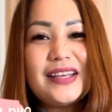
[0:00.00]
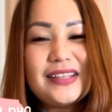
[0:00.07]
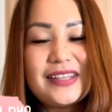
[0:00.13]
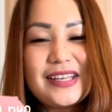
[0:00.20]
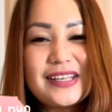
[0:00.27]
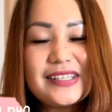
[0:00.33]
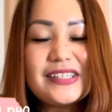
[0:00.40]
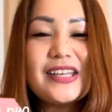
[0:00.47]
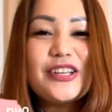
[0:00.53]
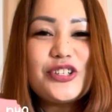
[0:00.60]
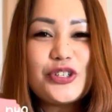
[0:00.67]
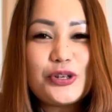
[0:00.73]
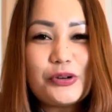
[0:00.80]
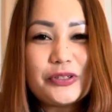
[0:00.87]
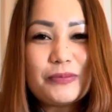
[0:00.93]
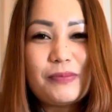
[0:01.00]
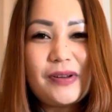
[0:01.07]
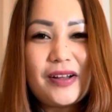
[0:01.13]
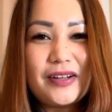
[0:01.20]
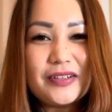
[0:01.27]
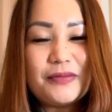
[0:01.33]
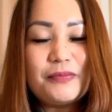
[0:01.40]
this short
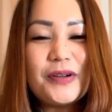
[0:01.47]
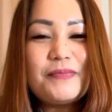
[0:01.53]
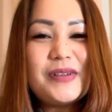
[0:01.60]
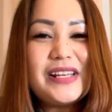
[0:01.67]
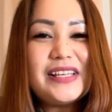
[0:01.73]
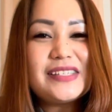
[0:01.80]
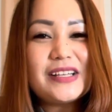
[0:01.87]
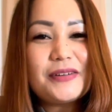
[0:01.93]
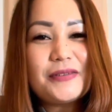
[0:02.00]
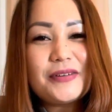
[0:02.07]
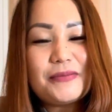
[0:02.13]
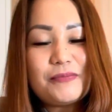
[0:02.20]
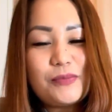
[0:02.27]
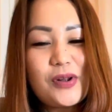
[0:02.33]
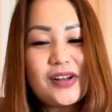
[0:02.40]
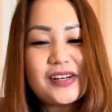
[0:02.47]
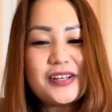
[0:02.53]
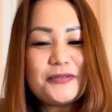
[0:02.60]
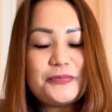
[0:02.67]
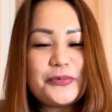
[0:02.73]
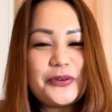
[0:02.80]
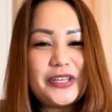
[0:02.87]
vlog. Mabilis ang vlog
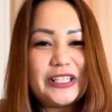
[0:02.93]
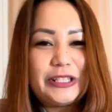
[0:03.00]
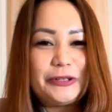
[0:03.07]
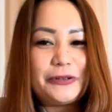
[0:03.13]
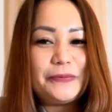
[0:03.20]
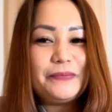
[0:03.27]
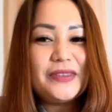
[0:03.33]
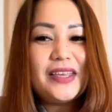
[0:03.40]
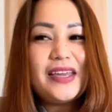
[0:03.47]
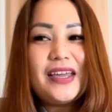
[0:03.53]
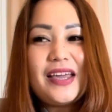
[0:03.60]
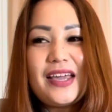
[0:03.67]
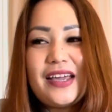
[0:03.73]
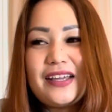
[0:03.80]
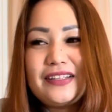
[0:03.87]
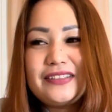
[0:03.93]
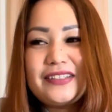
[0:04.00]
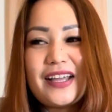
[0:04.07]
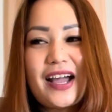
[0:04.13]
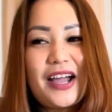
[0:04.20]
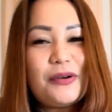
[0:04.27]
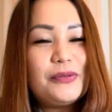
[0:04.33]
lang po ito. And
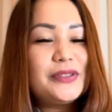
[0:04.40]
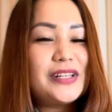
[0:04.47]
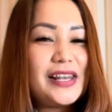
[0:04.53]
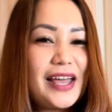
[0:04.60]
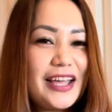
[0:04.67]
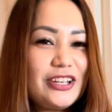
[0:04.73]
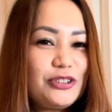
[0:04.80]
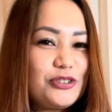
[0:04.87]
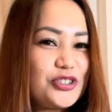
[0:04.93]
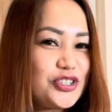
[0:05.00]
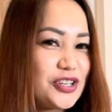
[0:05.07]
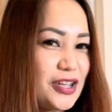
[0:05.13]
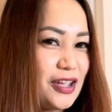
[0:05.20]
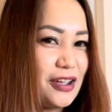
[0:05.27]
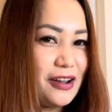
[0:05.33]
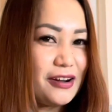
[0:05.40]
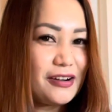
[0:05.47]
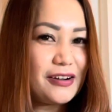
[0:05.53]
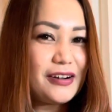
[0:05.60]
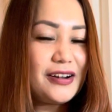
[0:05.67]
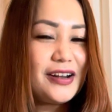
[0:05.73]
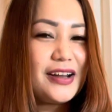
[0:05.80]
I would like to
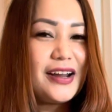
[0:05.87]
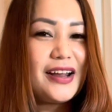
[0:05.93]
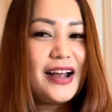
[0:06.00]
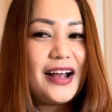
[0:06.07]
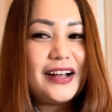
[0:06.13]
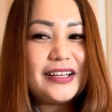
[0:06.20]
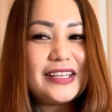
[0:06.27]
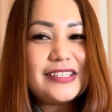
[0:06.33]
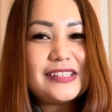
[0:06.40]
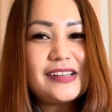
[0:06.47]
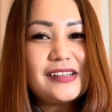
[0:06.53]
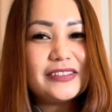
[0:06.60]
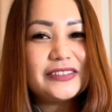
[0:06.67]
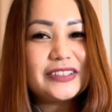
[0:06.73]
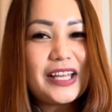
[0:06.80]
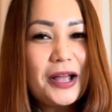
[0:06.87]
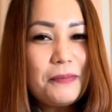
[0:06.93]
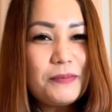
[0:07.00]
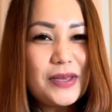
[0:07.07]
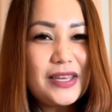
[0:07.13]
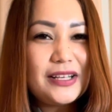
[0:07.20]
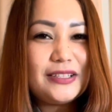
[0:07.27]
share ang isang
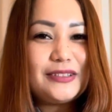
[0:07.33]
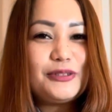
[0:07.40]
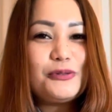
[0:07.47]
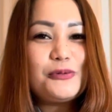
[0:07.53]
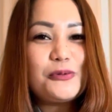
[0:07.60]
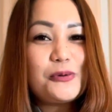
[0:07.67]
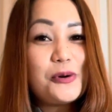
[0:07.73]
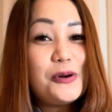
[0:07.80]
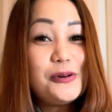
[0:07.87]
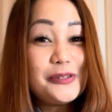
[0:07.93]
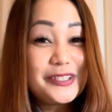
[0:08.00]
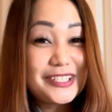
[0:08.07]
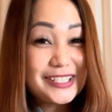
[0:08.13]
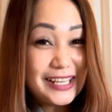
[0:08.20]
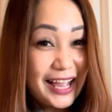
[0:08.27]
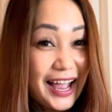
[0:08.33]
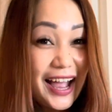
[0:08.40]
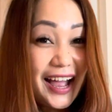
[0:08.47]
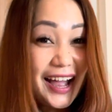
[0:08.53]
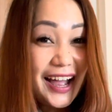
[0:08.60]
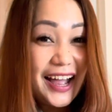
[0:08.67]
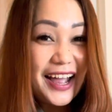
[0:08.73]
topic tungkol
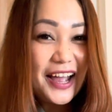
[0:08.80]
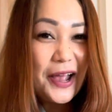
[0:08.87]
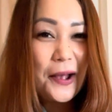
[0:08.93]
sa